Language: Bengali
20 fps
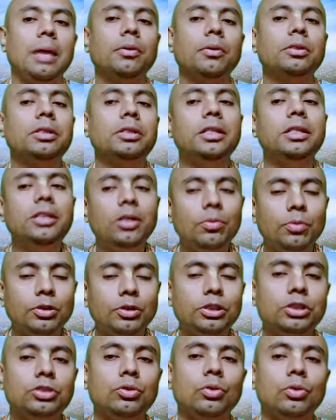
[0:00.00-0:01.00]
এবং তৃতীয়
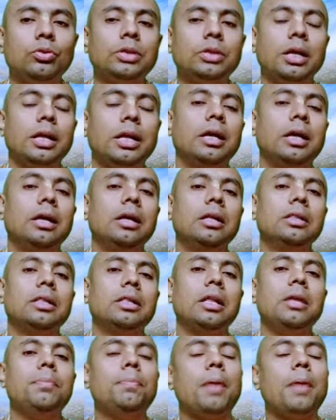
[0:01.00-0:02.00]
বৈশিষ্ট্য অনুসারে
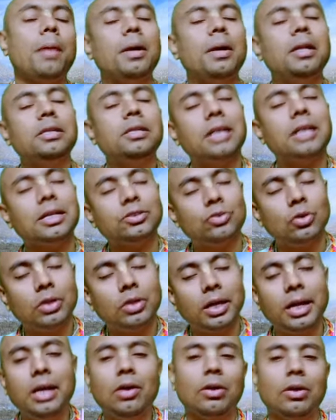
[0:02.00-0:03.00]
তিনি প্রামাণিক শাস্ত্র
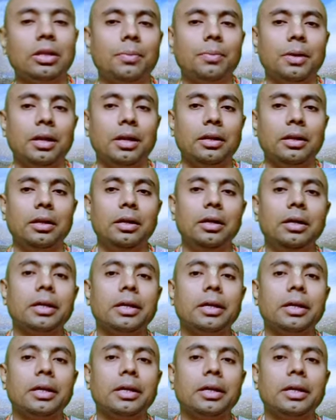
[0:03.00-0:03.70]
থেকেই কথা বলেন